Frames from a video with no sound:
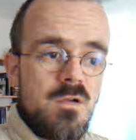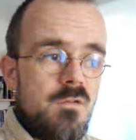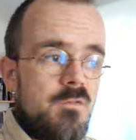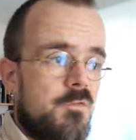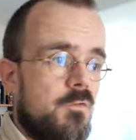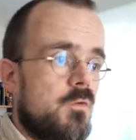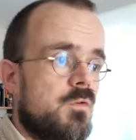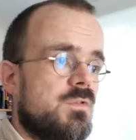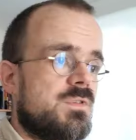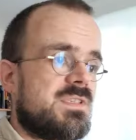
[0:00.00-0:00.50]
Il
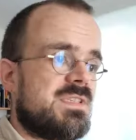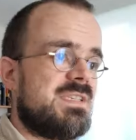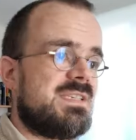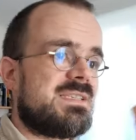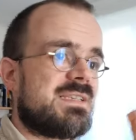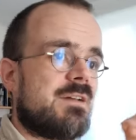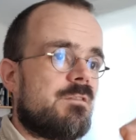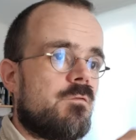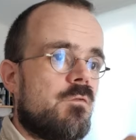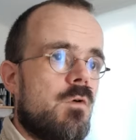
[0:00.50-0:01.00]
faut aussi
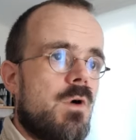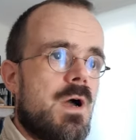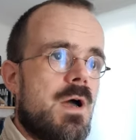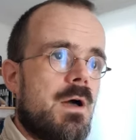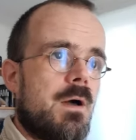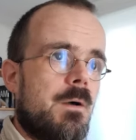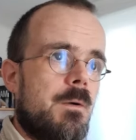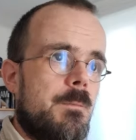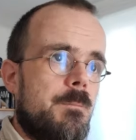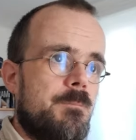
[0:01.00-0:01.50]

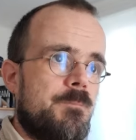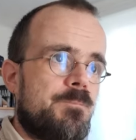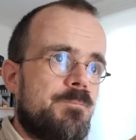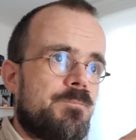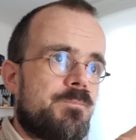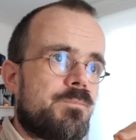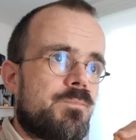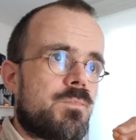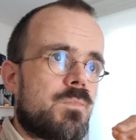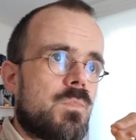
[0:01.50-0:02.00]
savoir
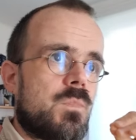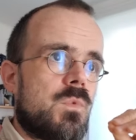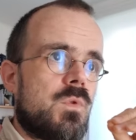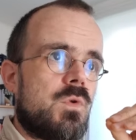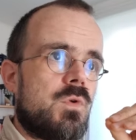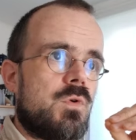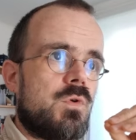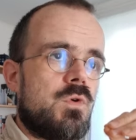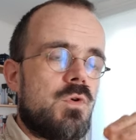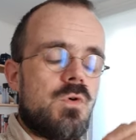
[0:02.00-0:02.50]

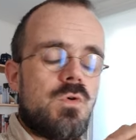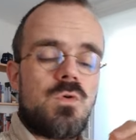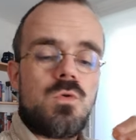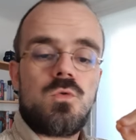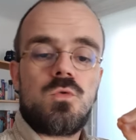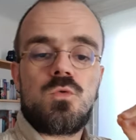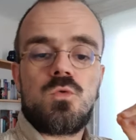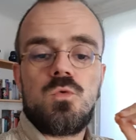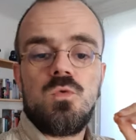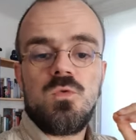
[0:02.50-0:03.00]
que
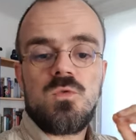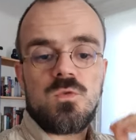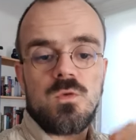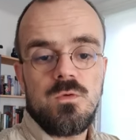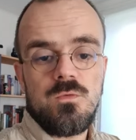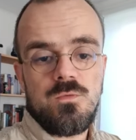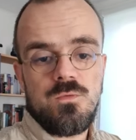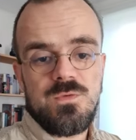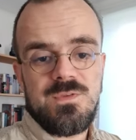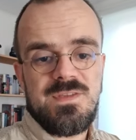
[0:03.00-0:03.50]
tout ce que
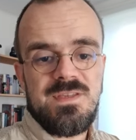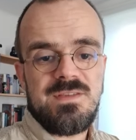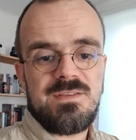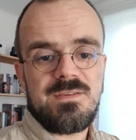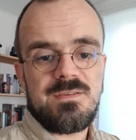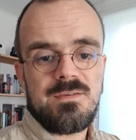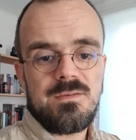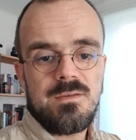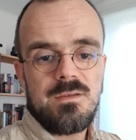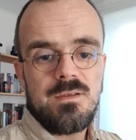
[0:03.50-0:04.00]
vous
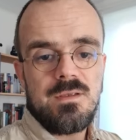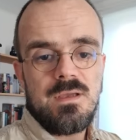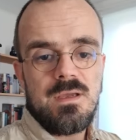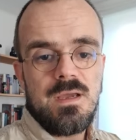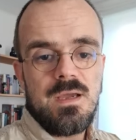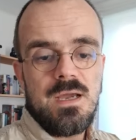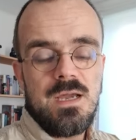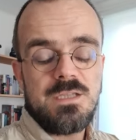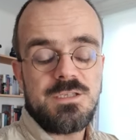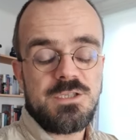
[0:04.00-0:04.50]
dites
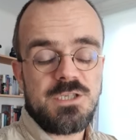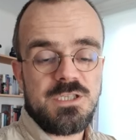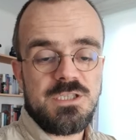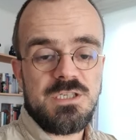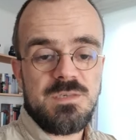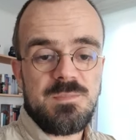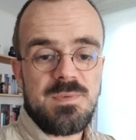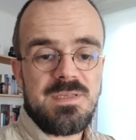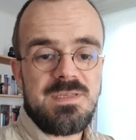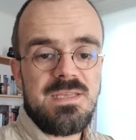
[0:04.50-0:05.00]
à
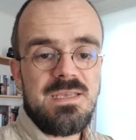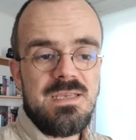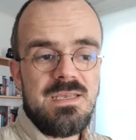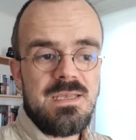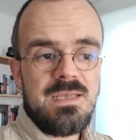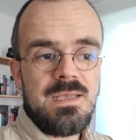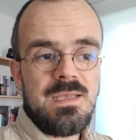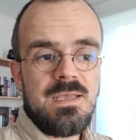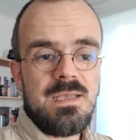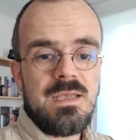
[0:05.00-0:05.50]
ChatGPT
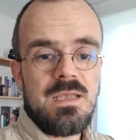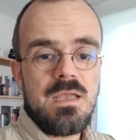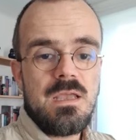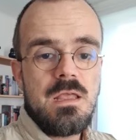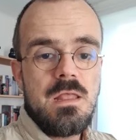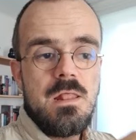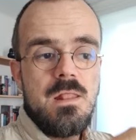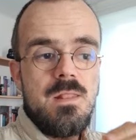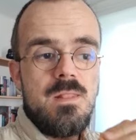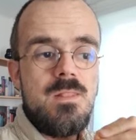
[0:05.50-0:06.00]

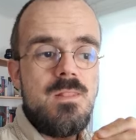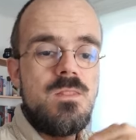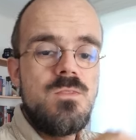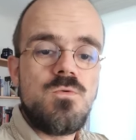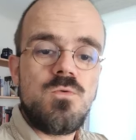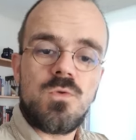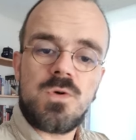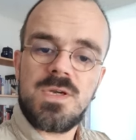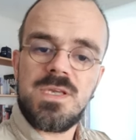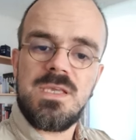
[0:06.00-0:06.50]

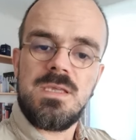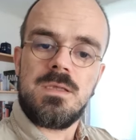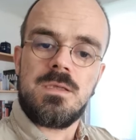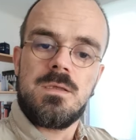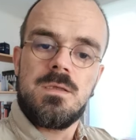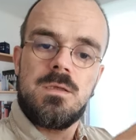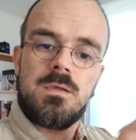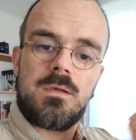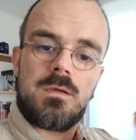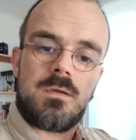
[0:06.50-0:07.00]
nourrit
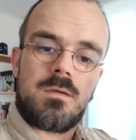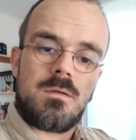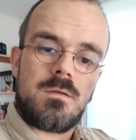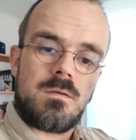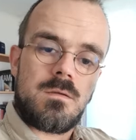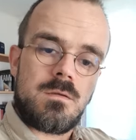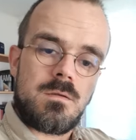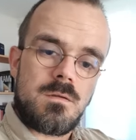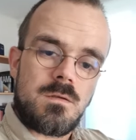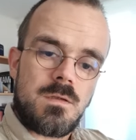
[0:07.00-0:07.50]

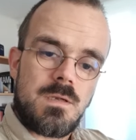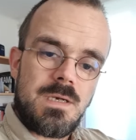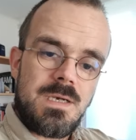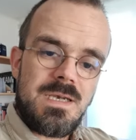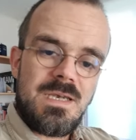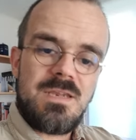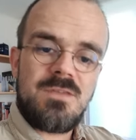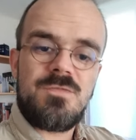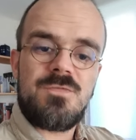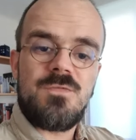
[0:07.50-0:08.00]

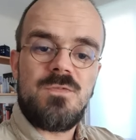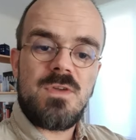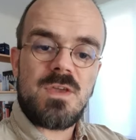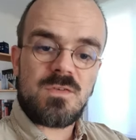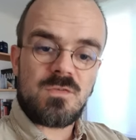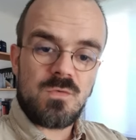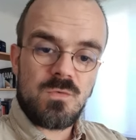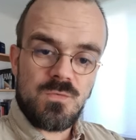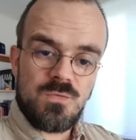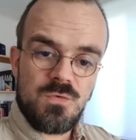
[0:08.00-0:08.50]
les
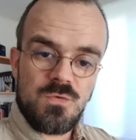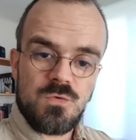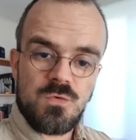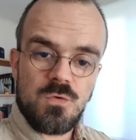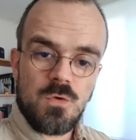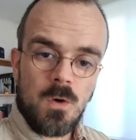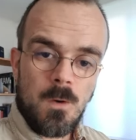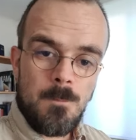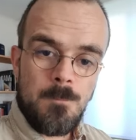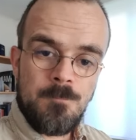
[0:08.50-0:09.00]
versions
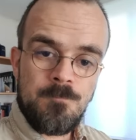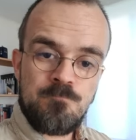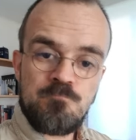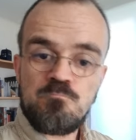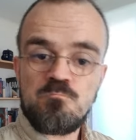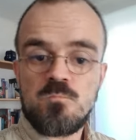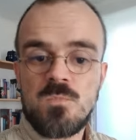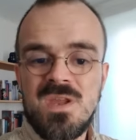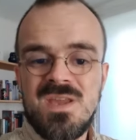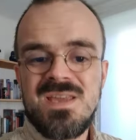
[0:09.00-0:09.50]
futures.
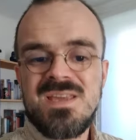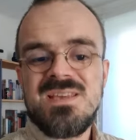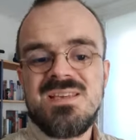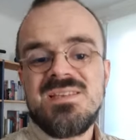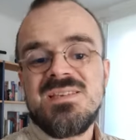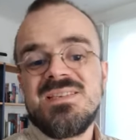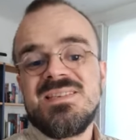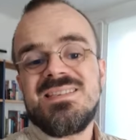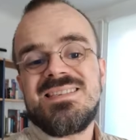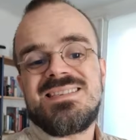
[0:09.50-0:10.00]

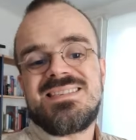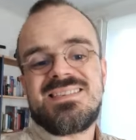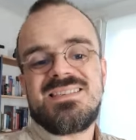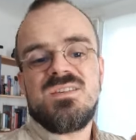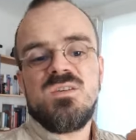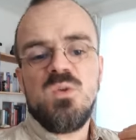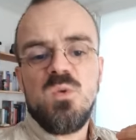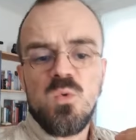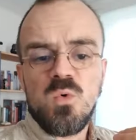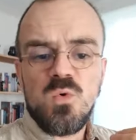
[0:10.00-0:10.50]

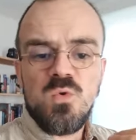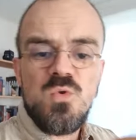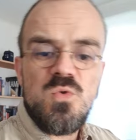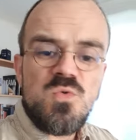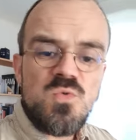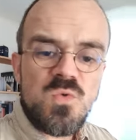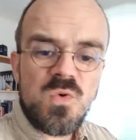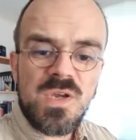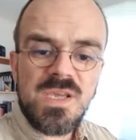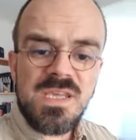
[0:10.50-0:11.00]
Si on
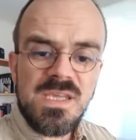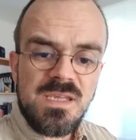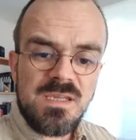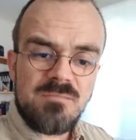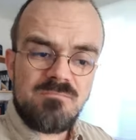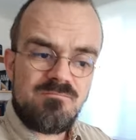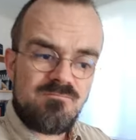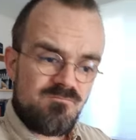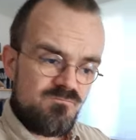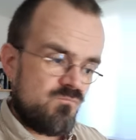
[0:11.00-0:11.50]
nourrit
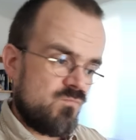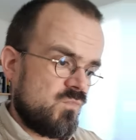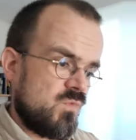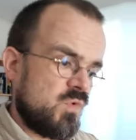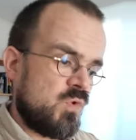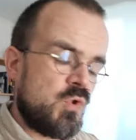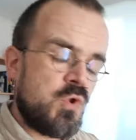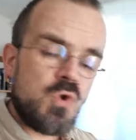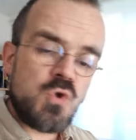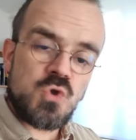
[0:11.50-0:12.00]

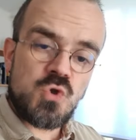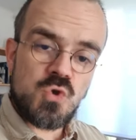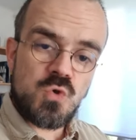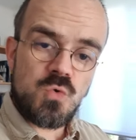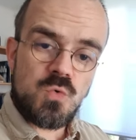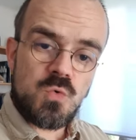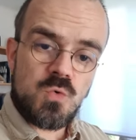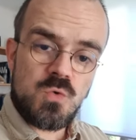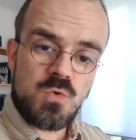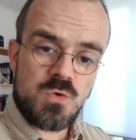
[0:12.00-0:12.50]
de
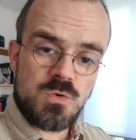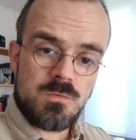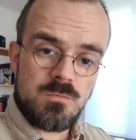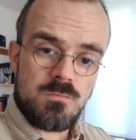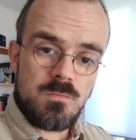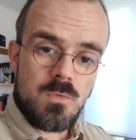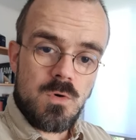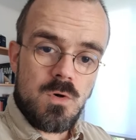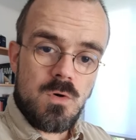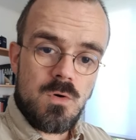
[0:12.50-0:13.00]
choses
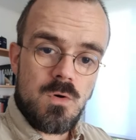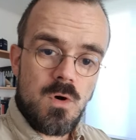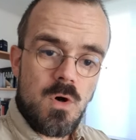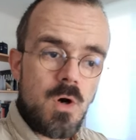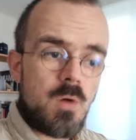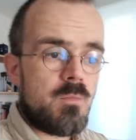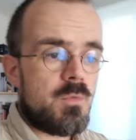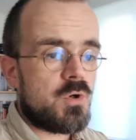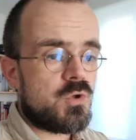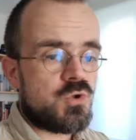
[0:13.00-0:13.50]

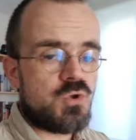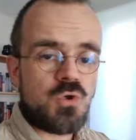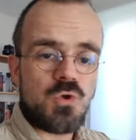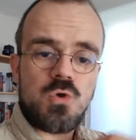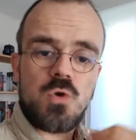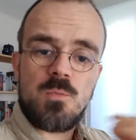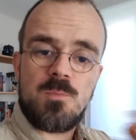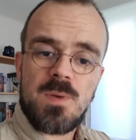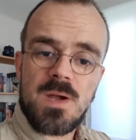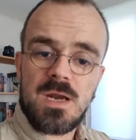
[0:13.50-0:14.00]
en mode je
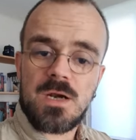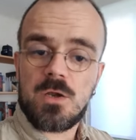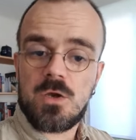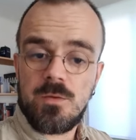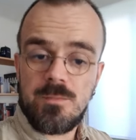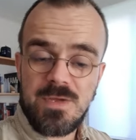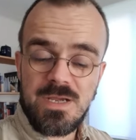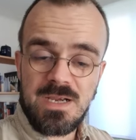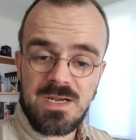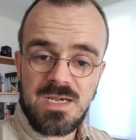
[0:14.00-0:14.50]
te parle
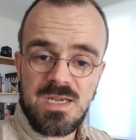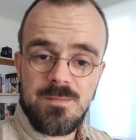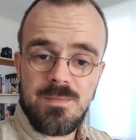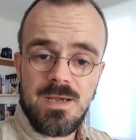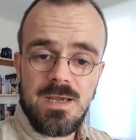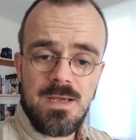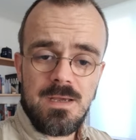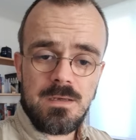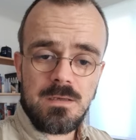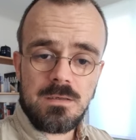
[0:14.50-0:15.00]
comme un
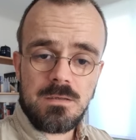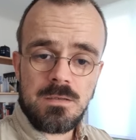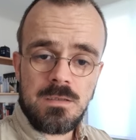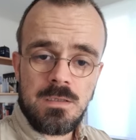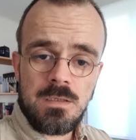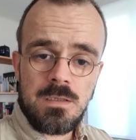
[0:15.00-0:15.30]
clébard,